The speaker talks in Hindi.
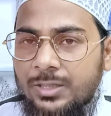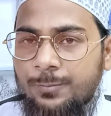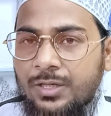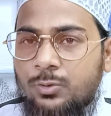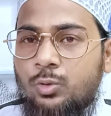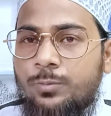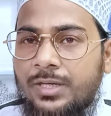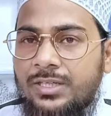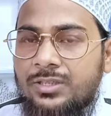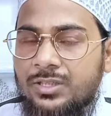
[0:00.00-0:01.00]
एक बार दो
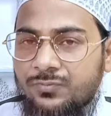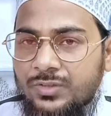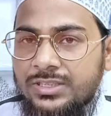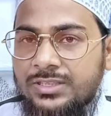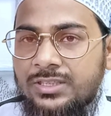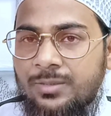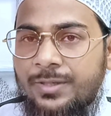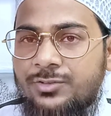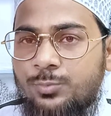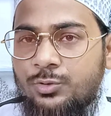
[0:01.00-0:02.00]
बार फजर की
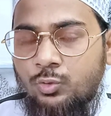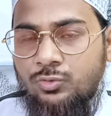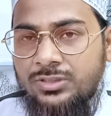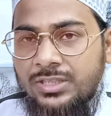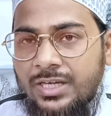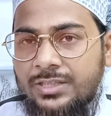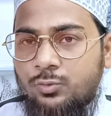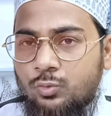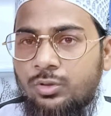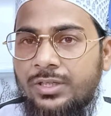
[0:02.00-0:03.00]
नमाज में सुस्ती आई
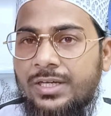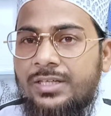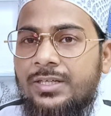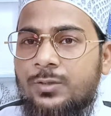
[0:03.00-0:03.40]
सो गया